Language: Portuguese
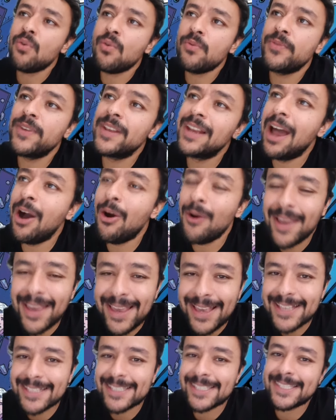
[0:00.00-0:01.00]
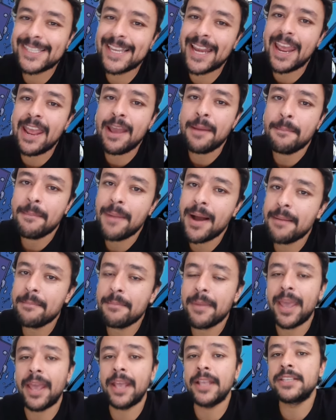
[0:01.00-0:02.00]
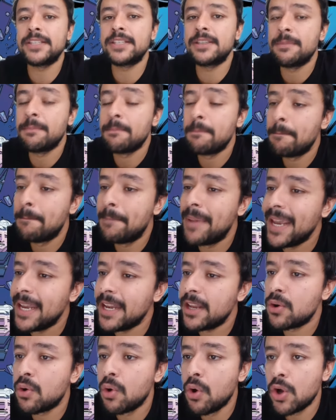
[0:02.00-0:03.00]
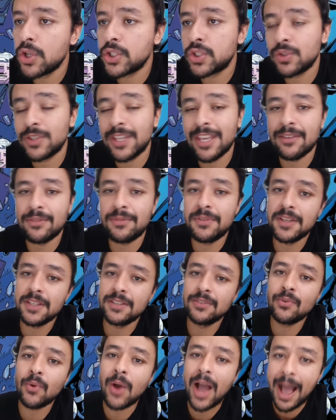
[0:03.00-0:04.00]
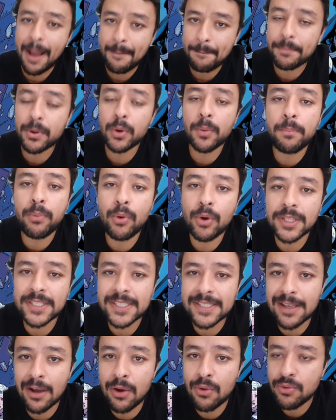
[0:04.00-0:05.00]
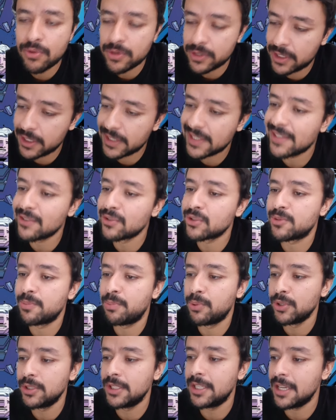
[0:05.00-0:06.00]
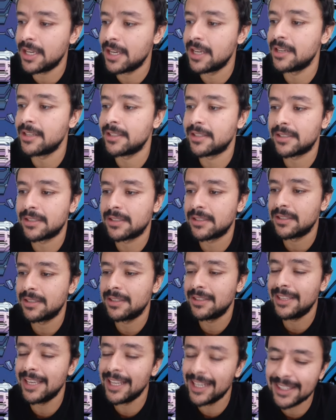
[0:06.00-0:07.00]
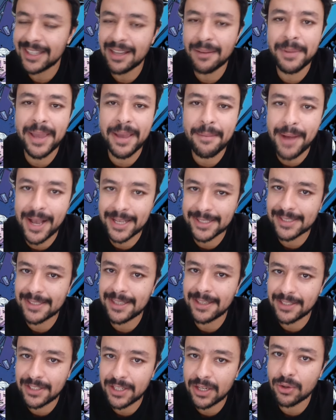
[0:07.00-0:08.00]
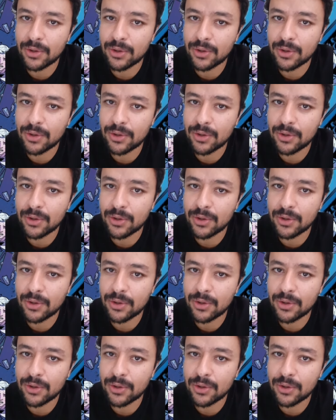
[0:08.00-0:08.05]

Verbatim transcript: um vilão extremamente perigoso devido à proporção de seus poderes. E ele também é bastante